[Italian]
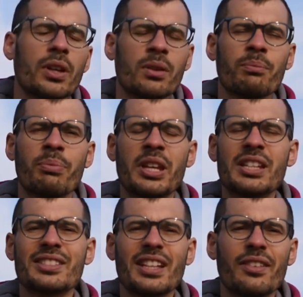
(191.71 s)
in
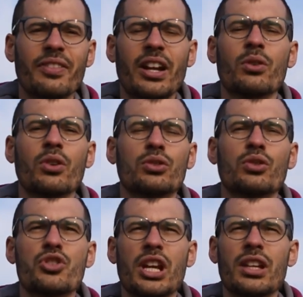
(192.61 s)
pista, farei un
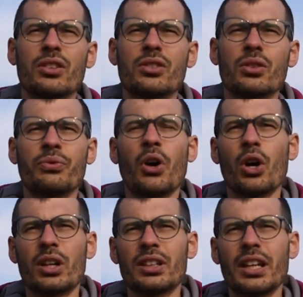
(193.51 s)
800
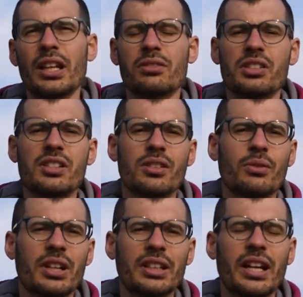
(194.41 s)
forte senza
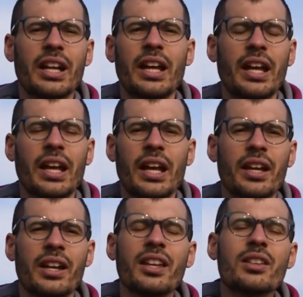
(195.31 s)
guardare
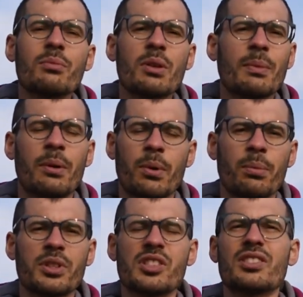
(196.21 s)
i ritmi, ma
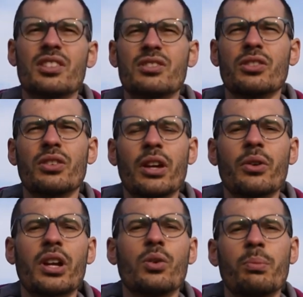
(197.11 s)
proprio sensazione,
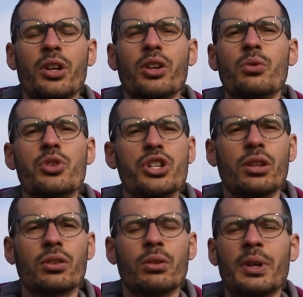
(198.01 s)
un recupero di
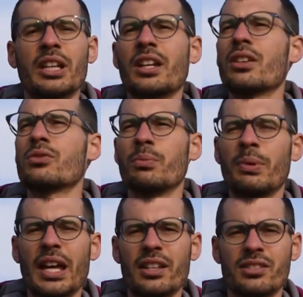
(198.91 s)
200 metri in
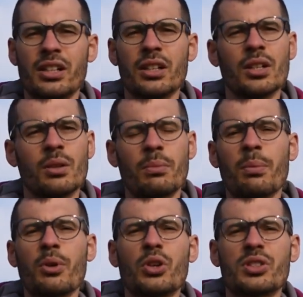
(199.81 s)
suplex, eh,
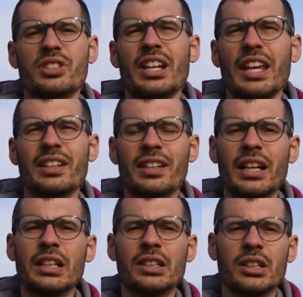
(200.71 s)
proprio corsa
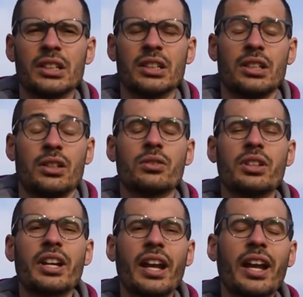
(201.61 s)
lenta. Lo
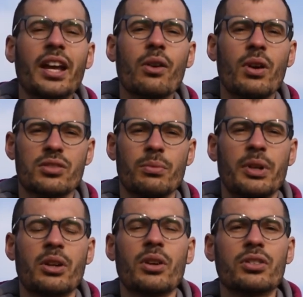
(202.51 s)
terrei anche questo
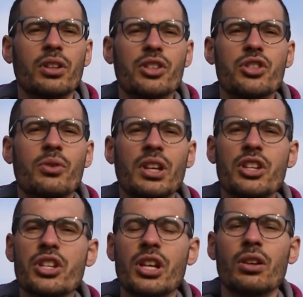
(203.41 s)
per
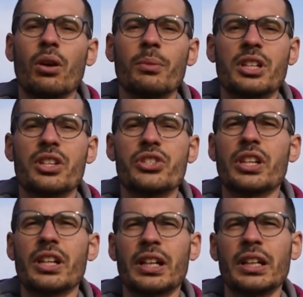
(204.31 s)
14-15 km
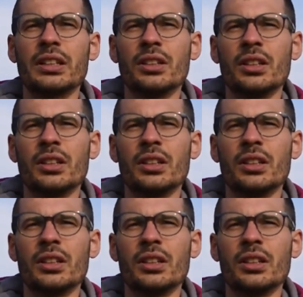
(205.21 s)
circa.